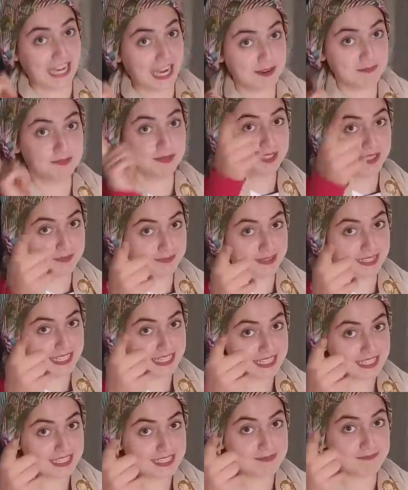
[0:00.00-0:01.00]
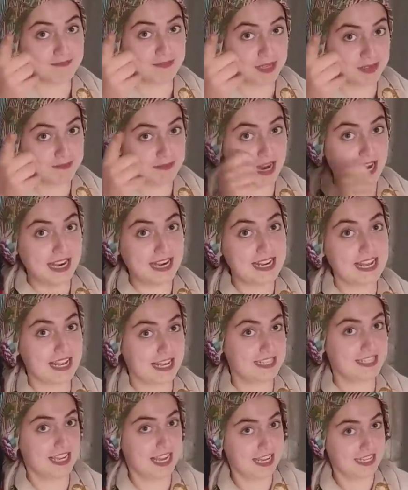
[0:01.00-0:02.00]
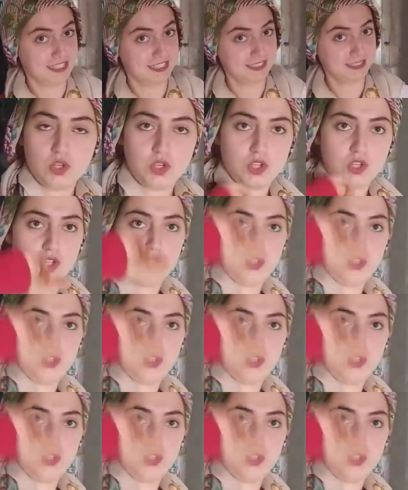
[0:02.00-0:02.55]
Ya bu da bir mimari eser.